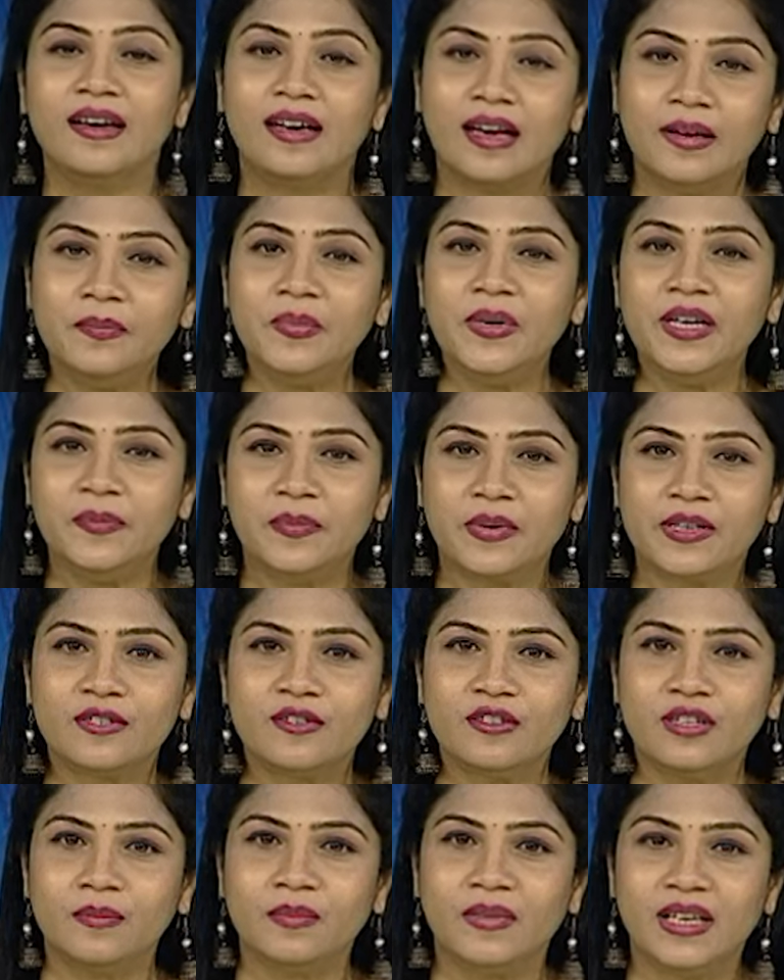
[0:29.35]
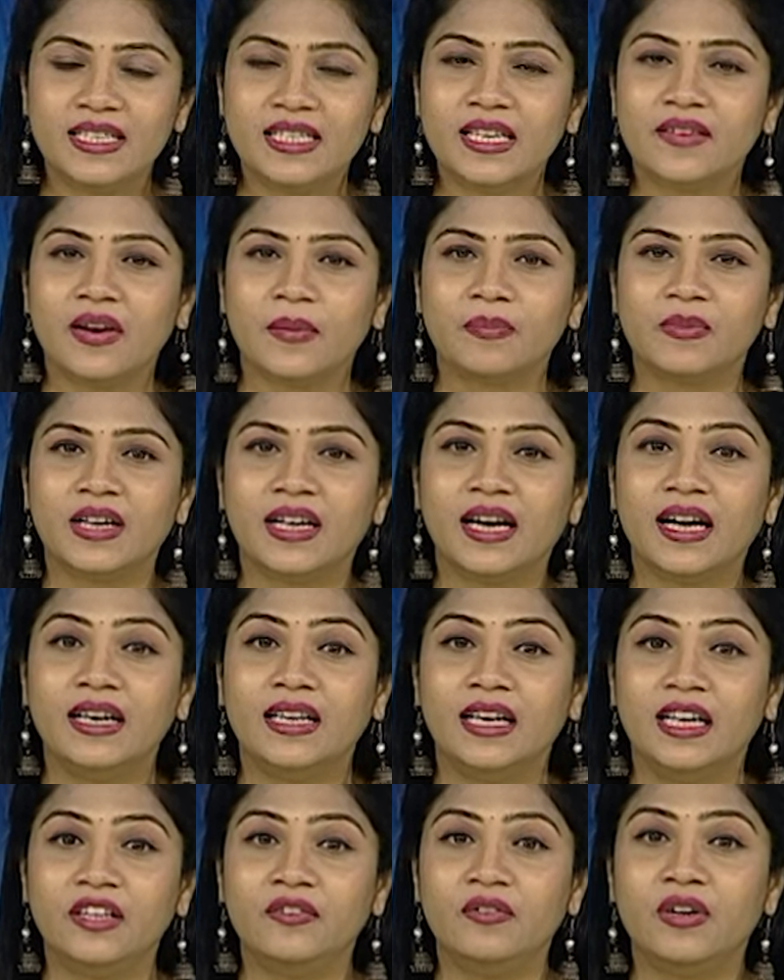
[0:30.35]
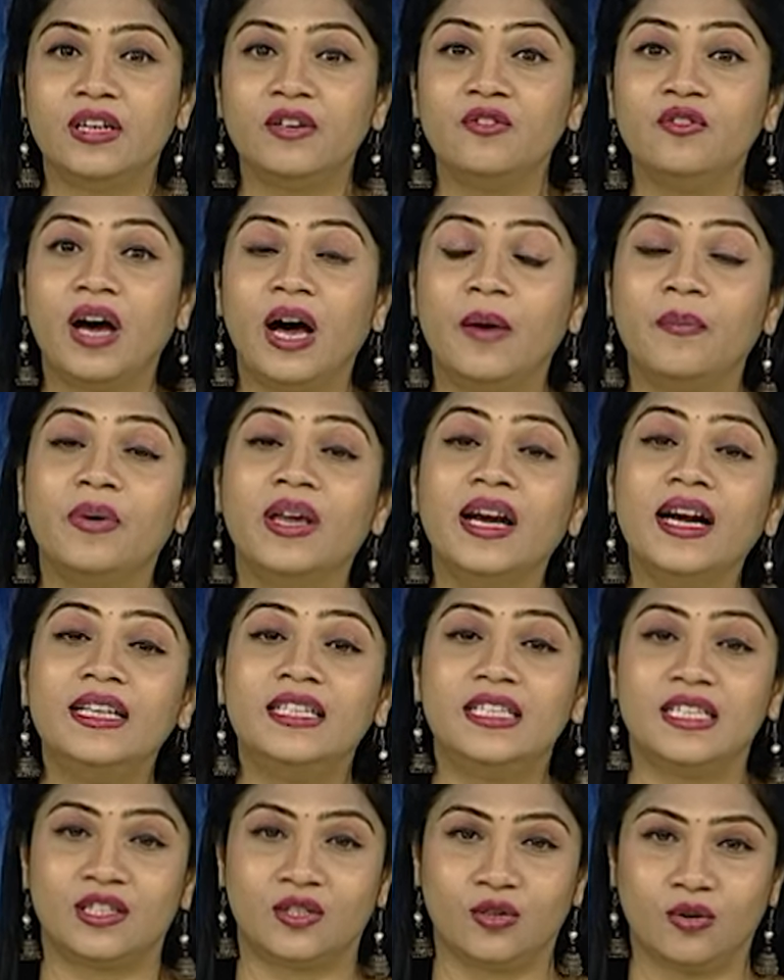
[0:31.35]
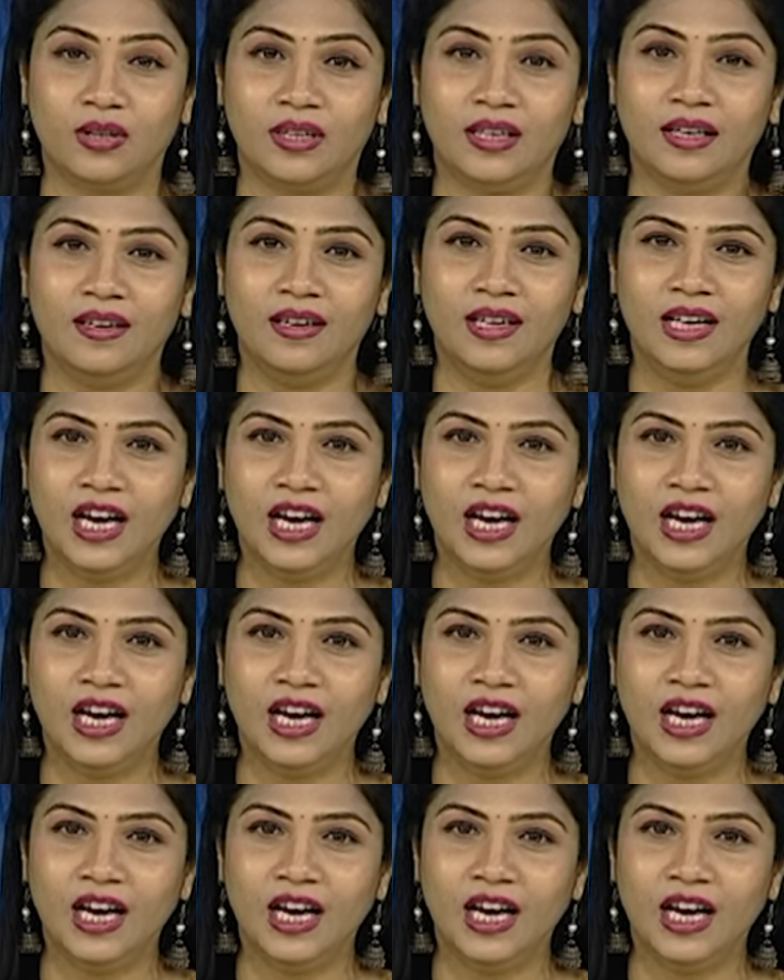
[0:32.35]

కంపెనీ ప్రస్తుతం దేశవ్యాప్తంగా నెట్వర్క్ను అప్గ్రేడ్ చేస్తోంది